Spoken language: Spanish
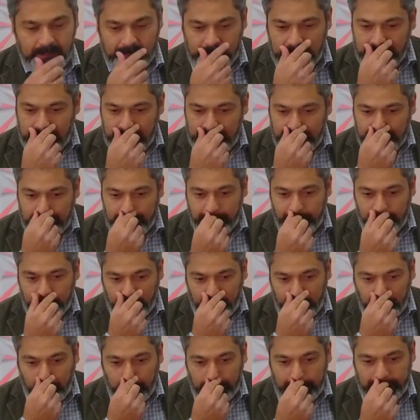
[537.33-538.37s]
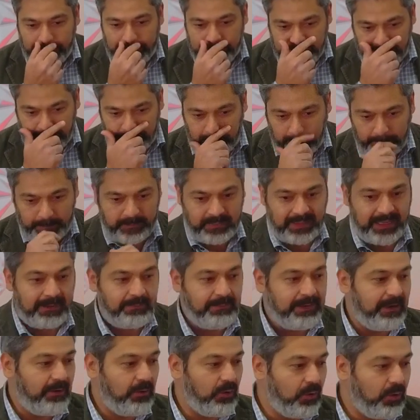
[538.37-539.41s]
Y pues, qué
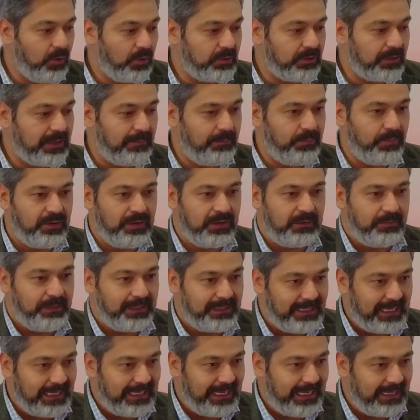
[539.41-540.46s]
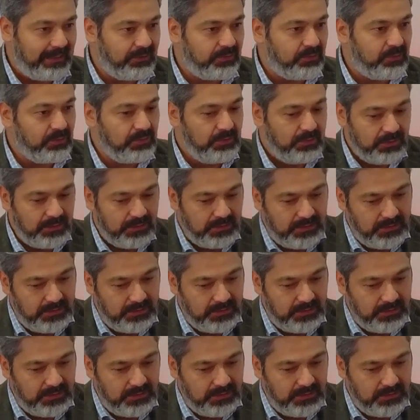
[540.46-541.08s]
mejor que poner mi talento